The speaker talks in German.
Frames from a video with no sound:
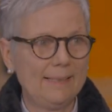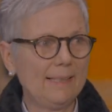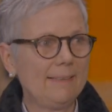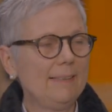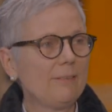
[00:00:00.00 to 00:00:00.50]

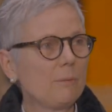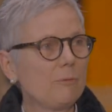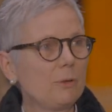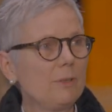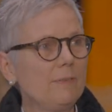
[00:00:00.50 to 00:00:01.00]
äh, nicht so
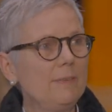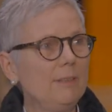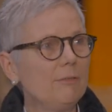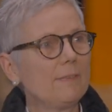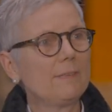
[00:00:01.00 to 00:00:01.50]
ein wirklich
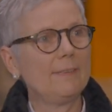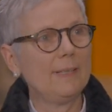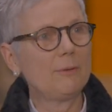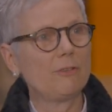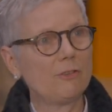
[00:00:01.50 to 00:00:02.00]
tiefes,
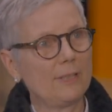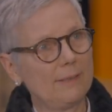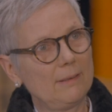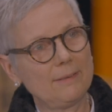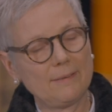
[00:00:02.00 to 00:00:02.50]

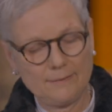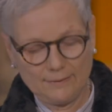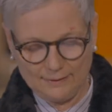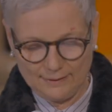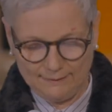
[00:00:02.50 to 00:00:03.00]
selbstverständliches
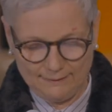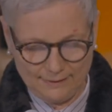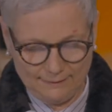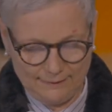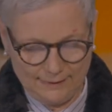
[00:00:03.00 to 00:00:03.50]
Interesse an